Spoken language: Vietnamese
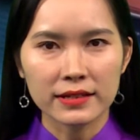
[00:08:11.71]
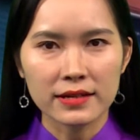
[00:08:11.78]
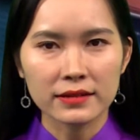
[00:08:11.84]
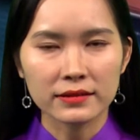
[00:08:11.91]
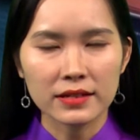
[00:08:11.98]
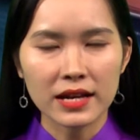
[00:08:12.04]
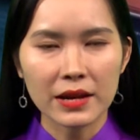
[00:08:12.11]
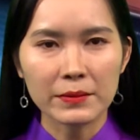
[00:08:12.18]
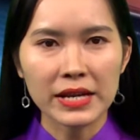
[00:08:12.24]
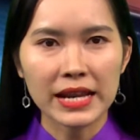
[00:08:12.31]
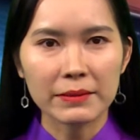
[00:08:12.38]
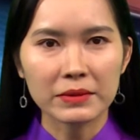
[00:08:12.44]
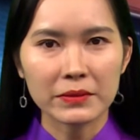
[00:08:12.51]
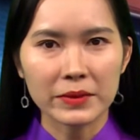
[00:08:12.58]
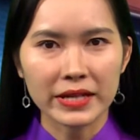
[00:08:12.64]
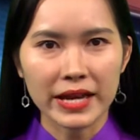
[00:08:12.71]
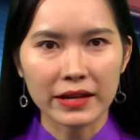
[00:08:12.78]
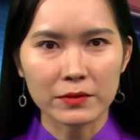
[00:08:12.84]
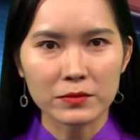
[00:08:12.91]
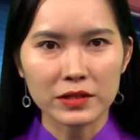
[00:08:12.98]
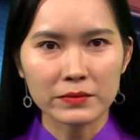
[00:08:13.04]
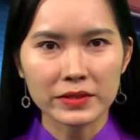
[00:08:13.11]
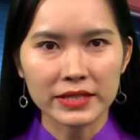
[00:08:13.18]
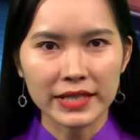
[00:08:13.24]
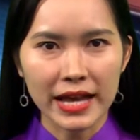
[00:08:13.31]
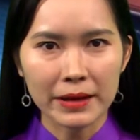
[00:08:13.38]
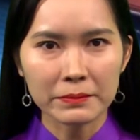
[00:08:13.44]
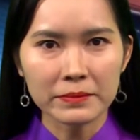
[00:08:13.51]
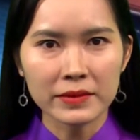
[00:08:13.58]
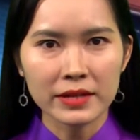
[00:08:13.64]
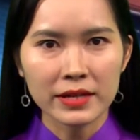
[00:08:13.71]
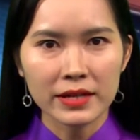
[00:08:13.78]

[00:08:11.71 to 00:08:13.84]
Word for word: lần thứ 25 năm 2018